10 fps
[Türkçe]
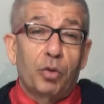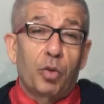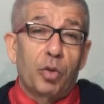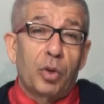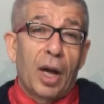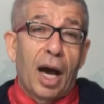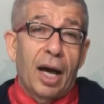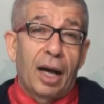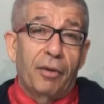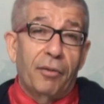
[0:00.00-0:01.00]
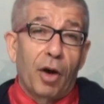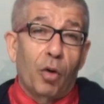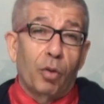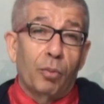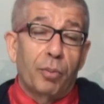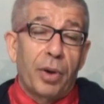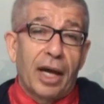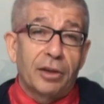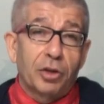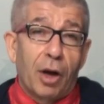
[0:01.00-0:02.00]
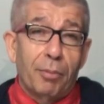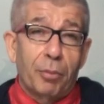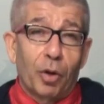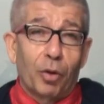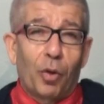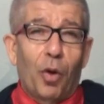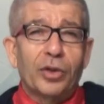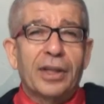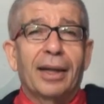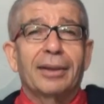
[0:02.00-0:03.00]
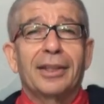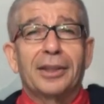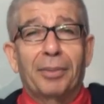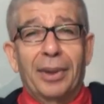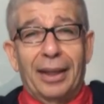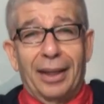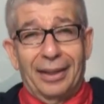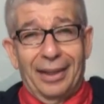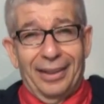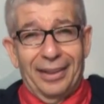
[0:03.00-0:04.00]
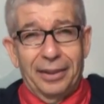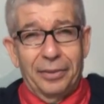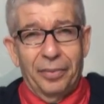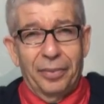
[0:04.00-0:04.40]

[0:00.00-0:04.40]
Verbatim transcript: dünya ve olimpiyat şampiyonu Kozanlı İsmet Atlı'yı.